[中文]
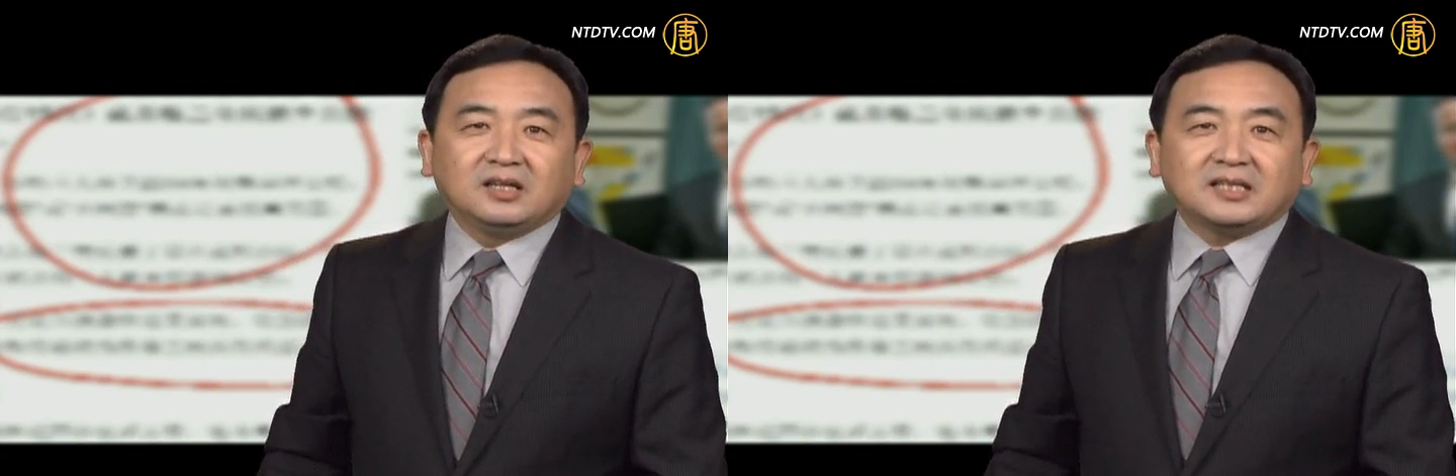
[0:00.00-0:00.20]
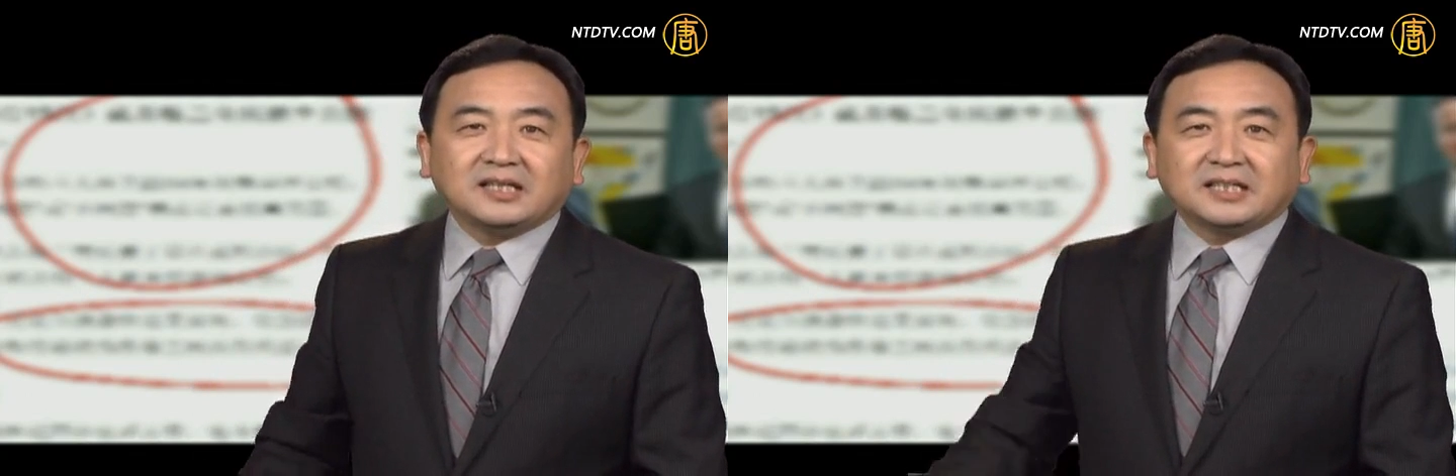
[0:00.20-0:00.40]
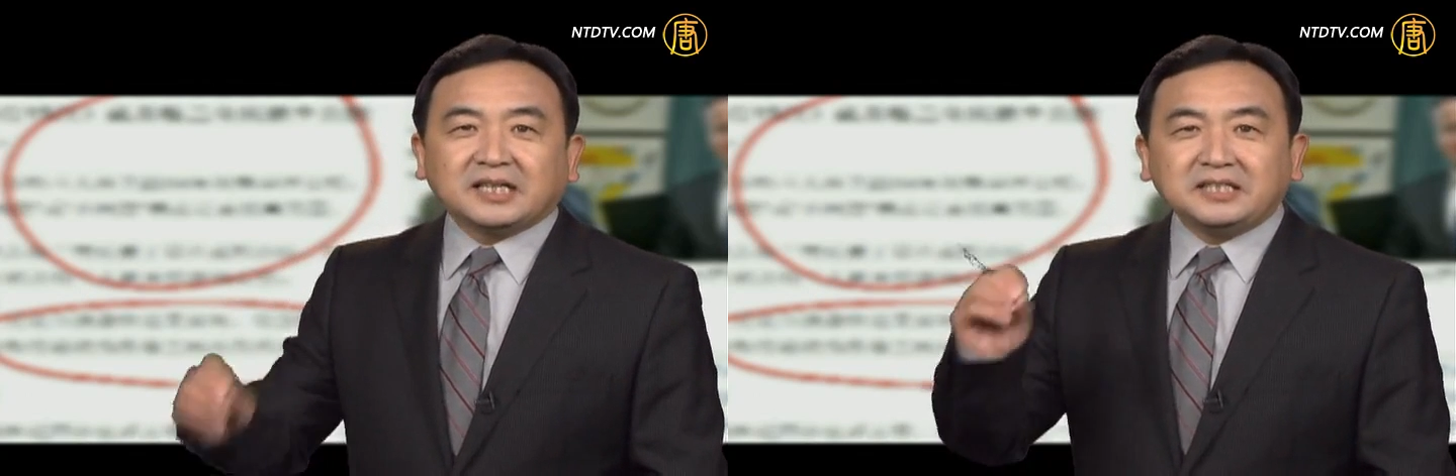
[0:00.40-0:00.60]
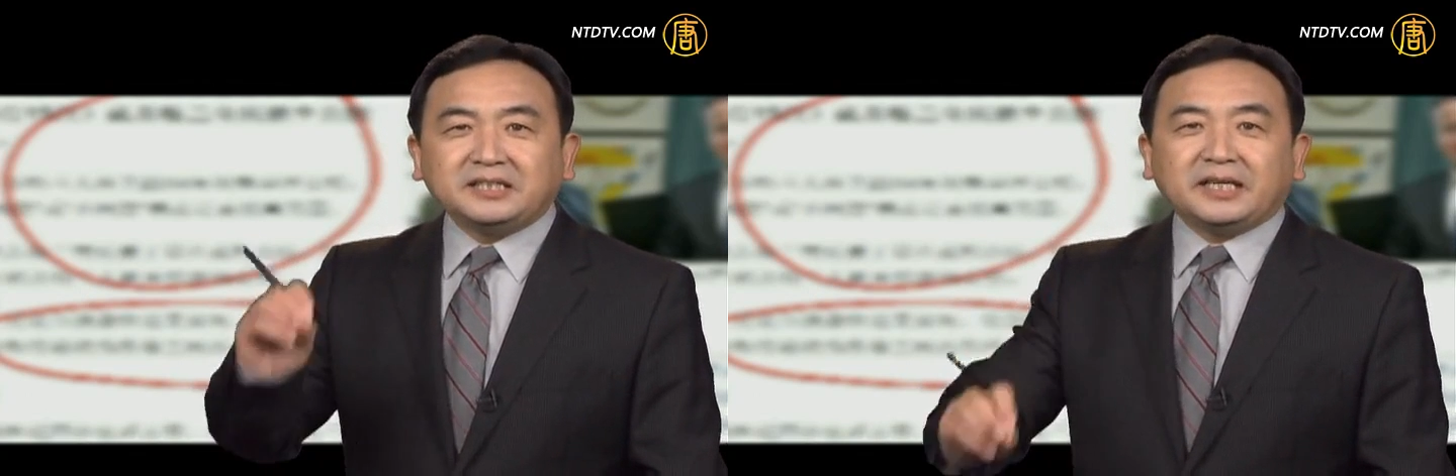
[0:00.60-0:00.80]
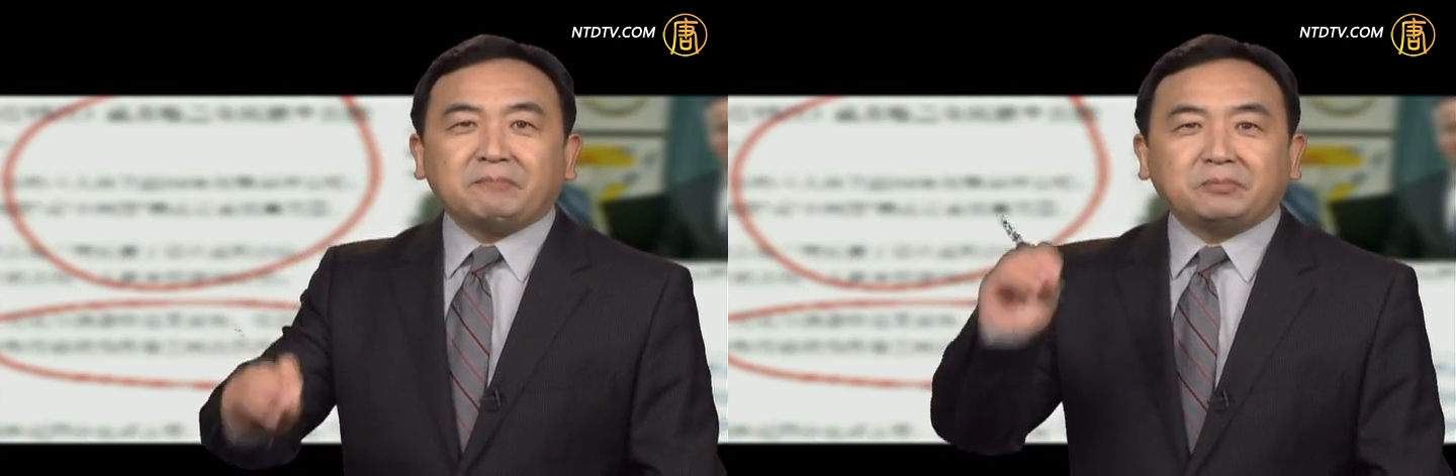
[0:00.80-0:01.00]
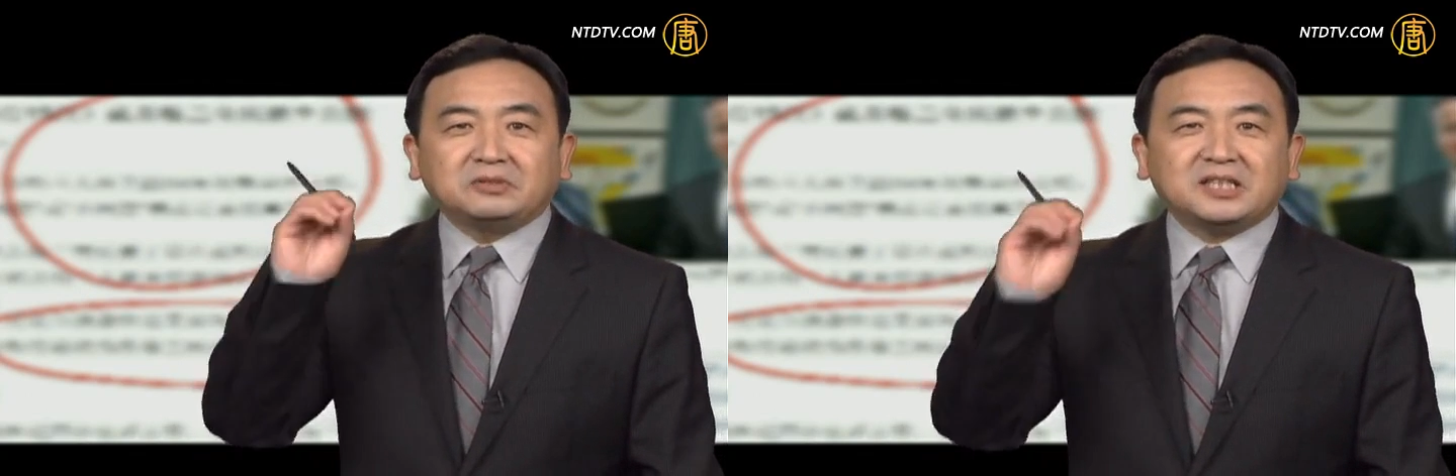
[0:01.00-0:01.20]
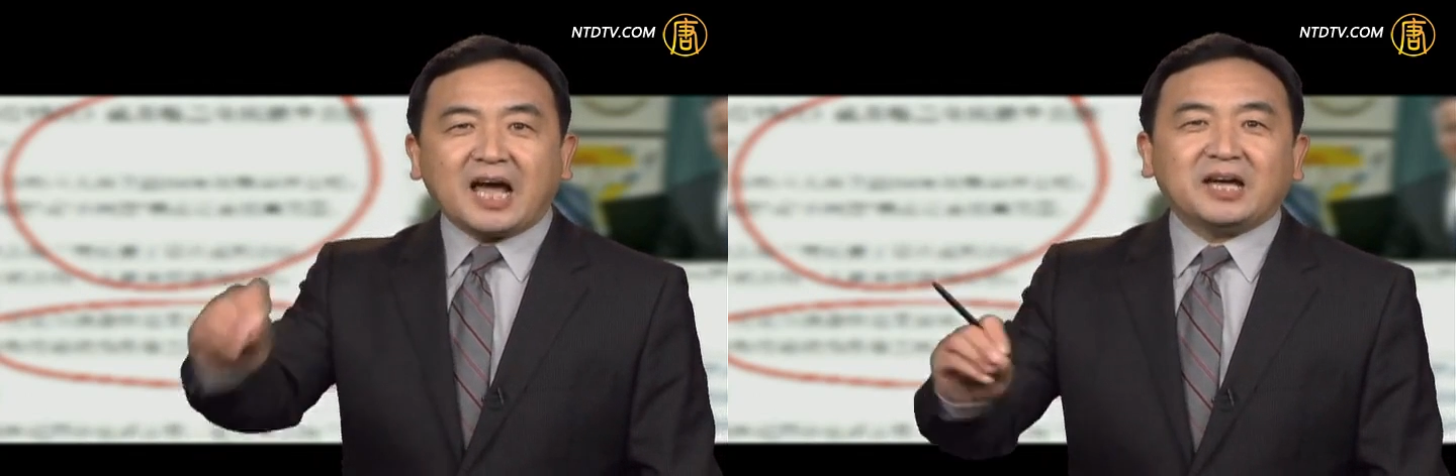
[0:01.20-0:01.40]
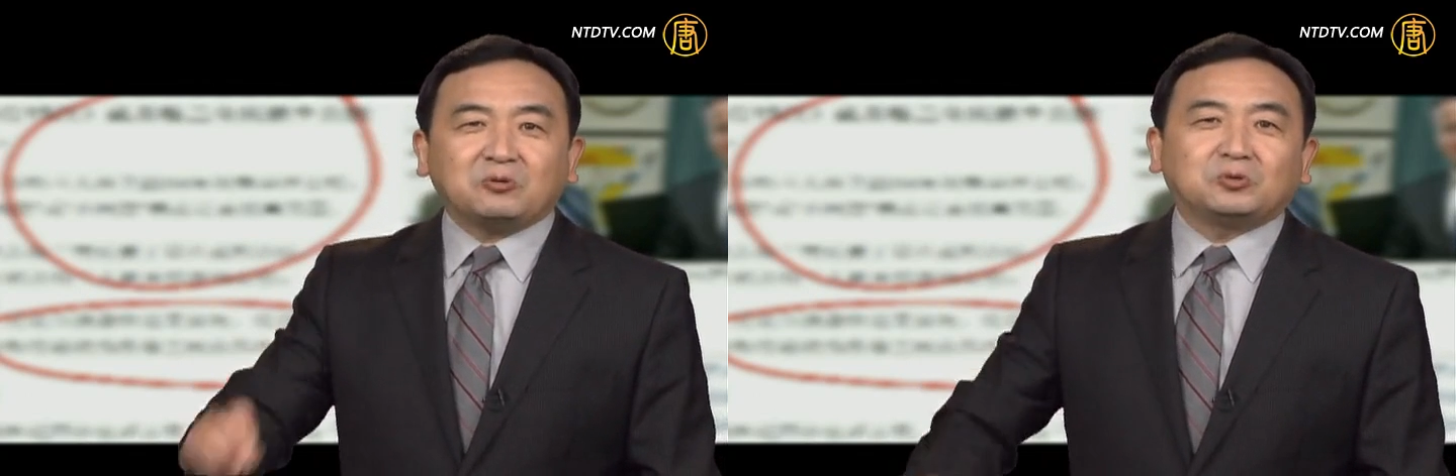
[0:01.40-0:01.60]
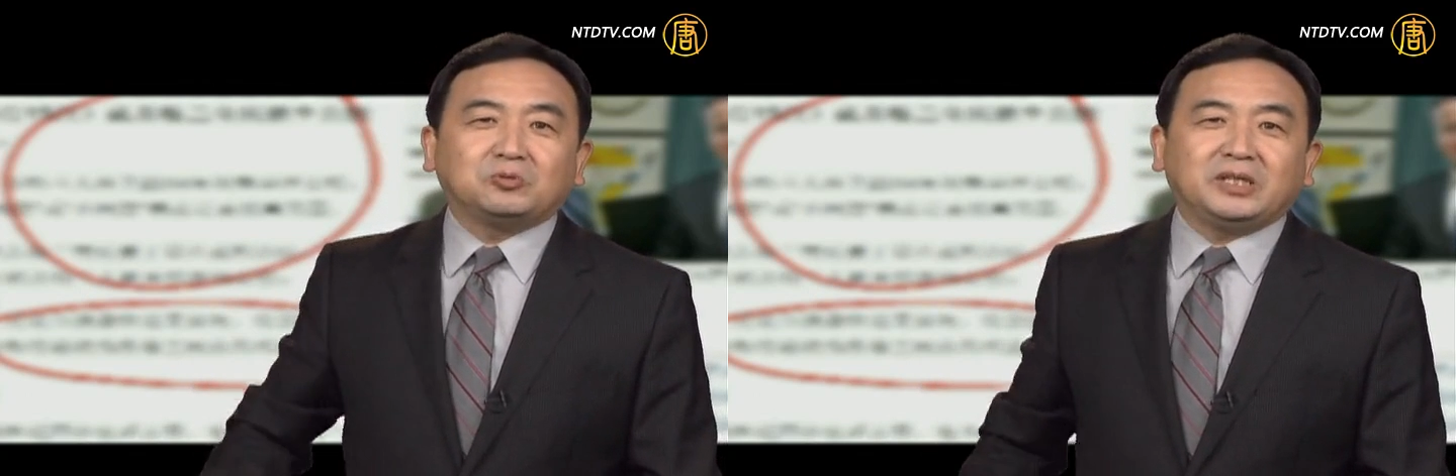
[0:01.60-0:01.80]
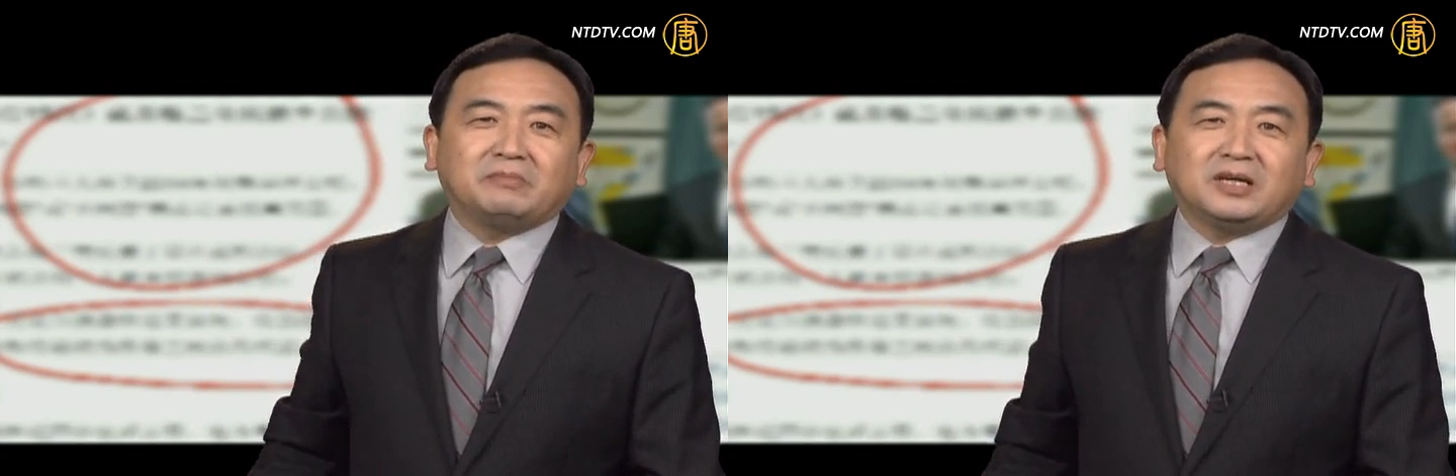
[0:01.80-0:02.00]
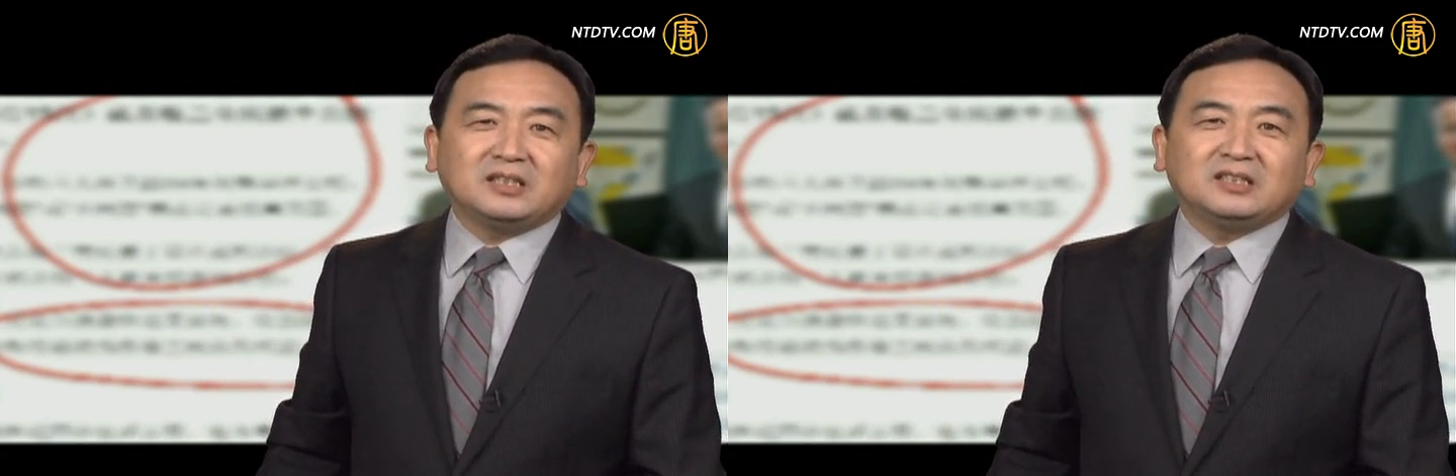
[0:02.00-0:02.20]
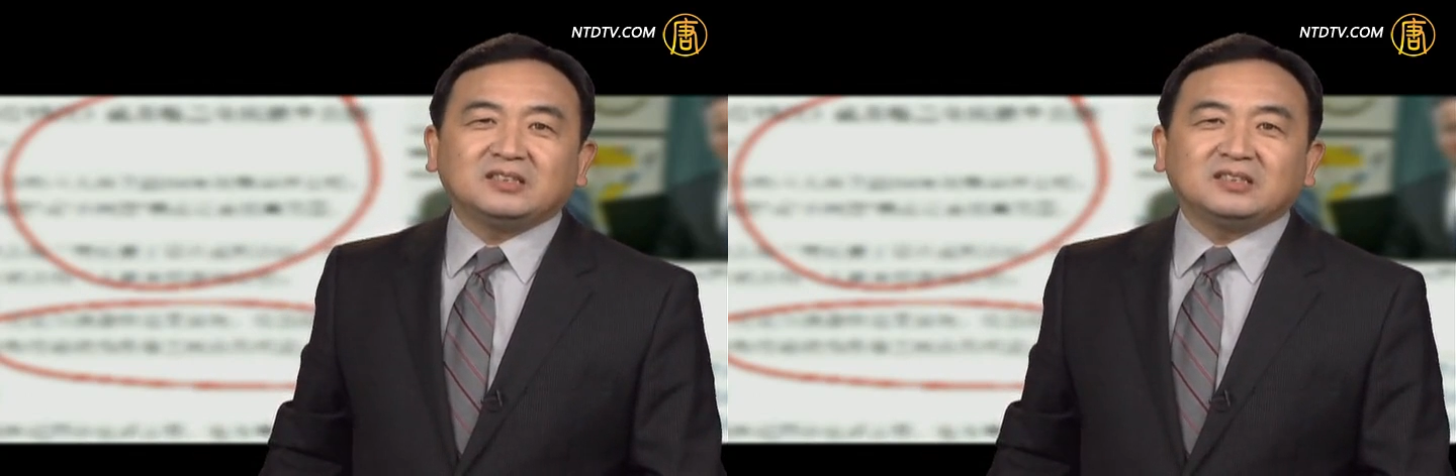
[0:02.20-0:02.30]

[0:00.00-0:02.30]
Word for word: 它的根结不是爱国主义吗？